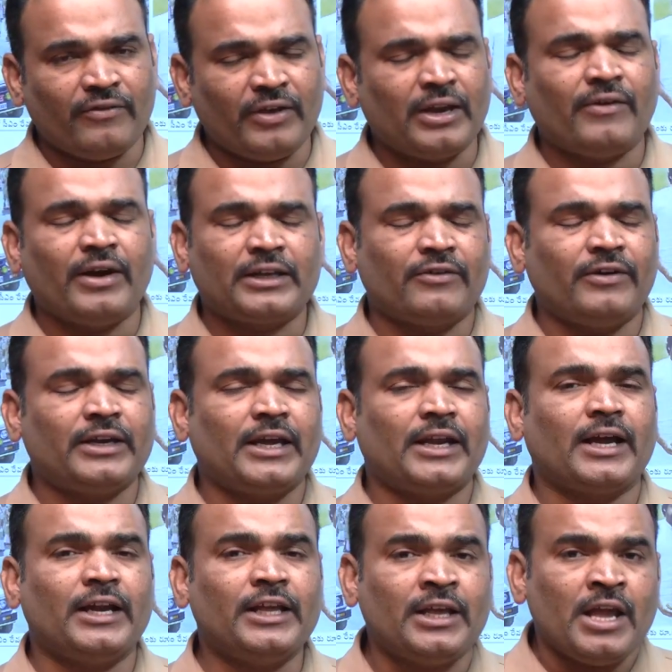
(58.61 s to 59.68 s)
వేరే వాటికి
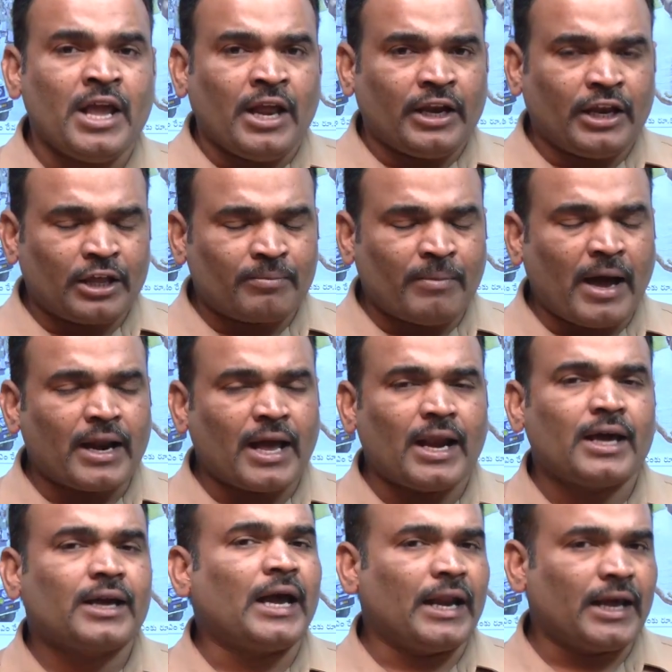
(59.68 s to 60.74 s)
వాటికైనా కానీ
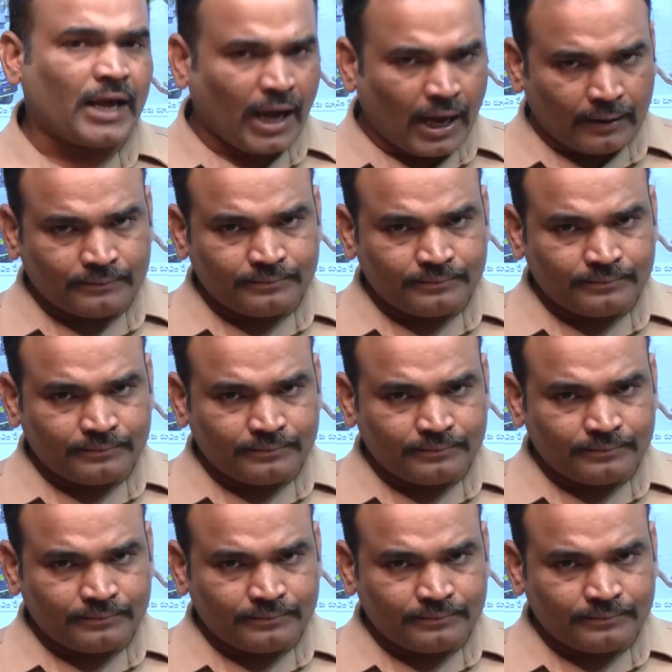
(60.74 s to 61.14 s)
నిర్మాణాలకు గనక